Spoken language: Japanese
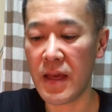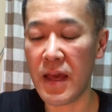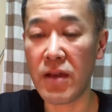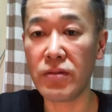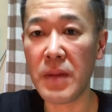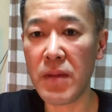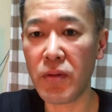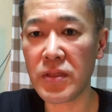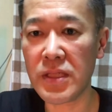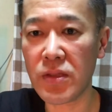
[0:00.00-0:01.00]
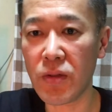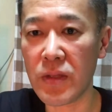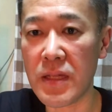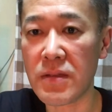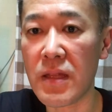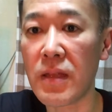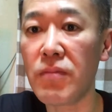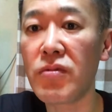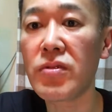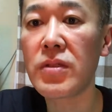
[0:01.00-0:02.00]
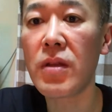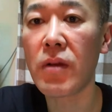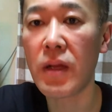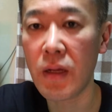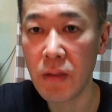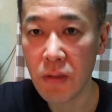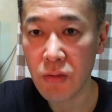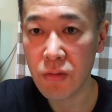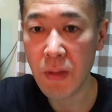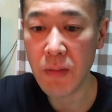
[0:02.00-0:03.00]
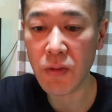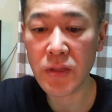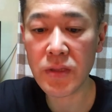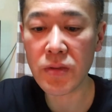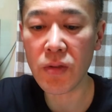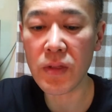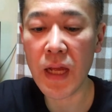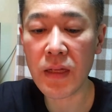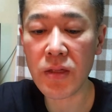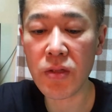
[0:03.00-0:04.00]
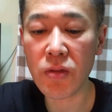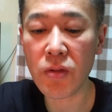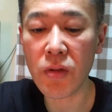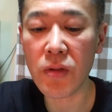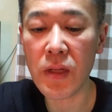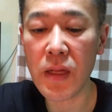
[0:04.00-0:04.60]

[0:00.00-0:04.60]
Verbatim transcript: えー、梅干しとですね映ってるのかな梅干しとらっきょと、